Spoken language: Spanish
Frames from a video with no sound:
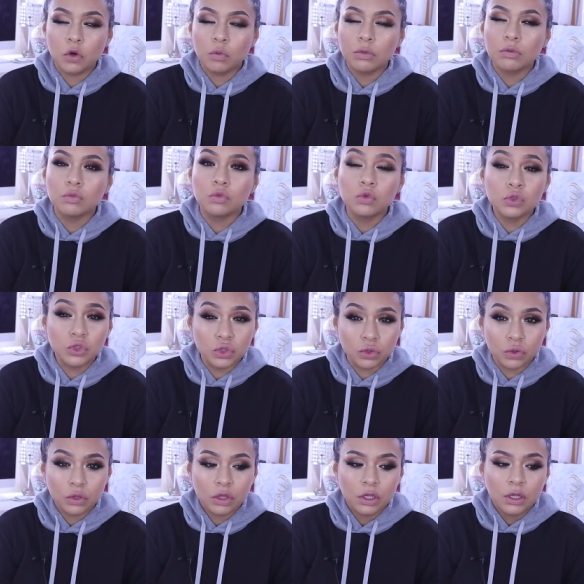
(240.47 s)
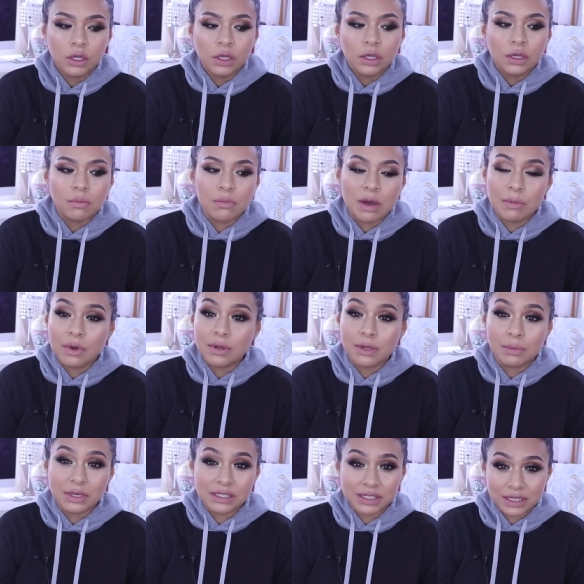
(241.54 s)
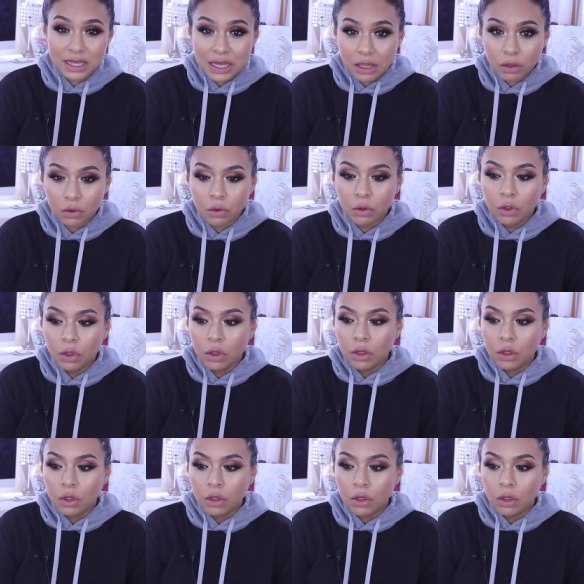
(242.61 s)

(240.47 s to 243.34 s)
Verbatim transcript: come mucho, mama demasiado